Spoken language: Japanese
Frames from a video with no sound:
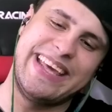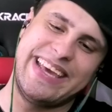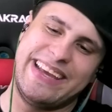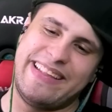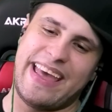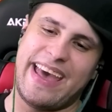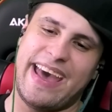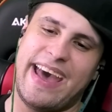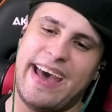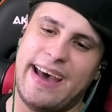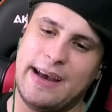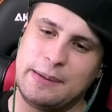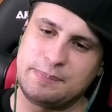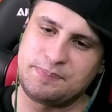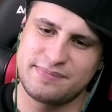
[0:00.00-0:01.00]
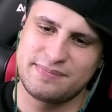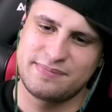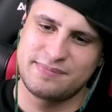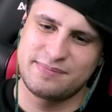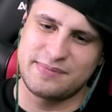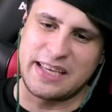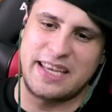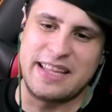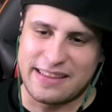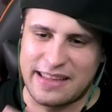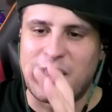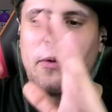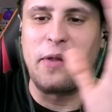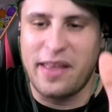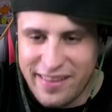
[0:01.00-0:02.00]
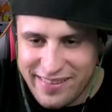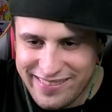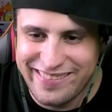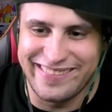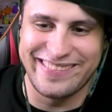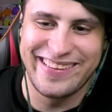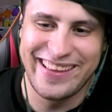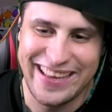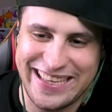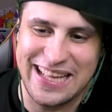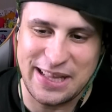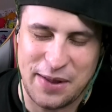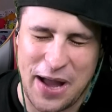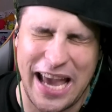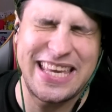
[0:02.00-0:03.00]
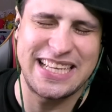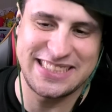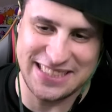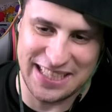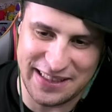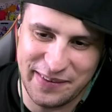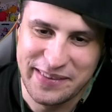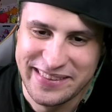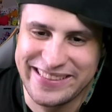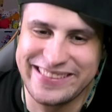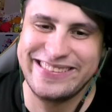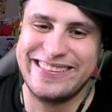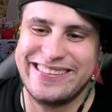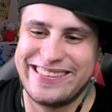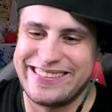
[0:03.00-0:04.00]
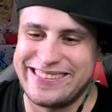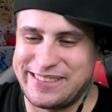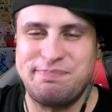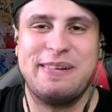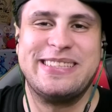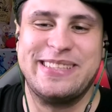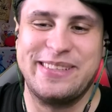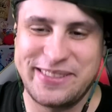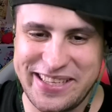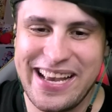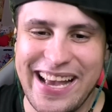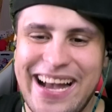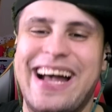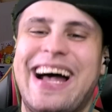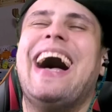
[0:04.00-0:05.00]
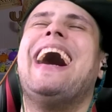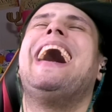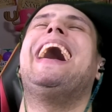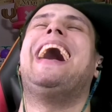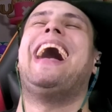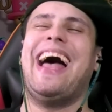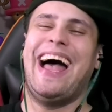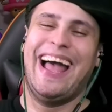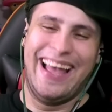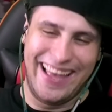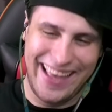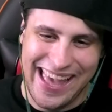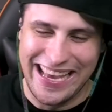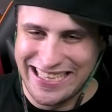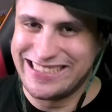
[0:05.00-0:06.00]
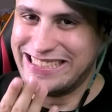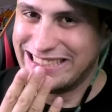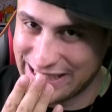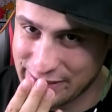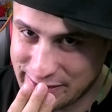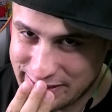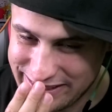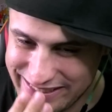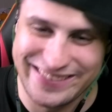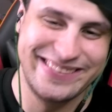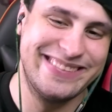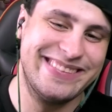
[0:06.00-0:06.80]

いいね。で、日向のね。日向のアイキャッチなんだよ。失敗してるし。いじってるし。